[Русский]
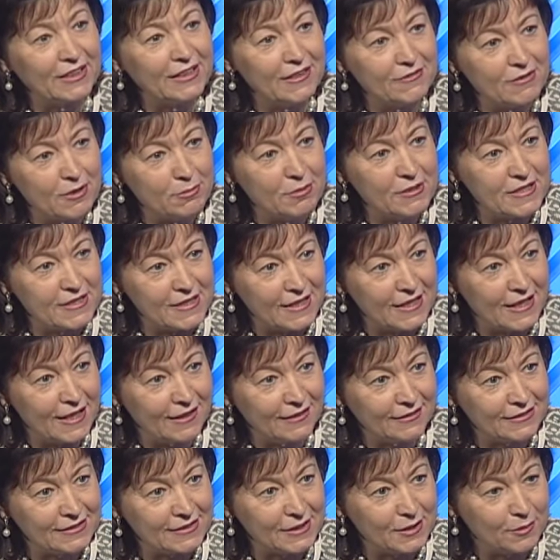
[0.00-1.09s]
глава
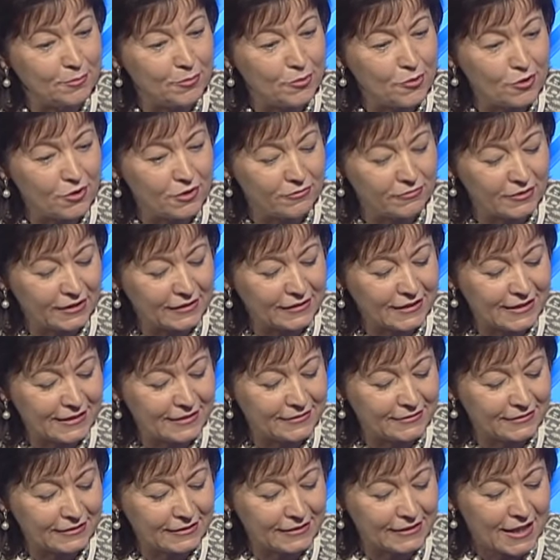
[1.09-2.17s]
Бытия, где Бог
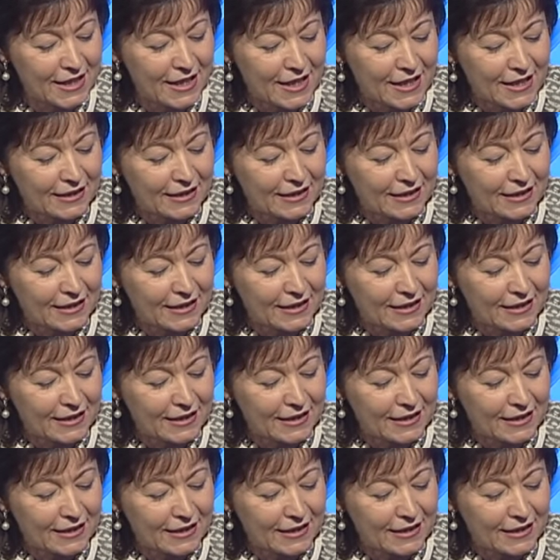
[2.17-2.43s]
выкладывает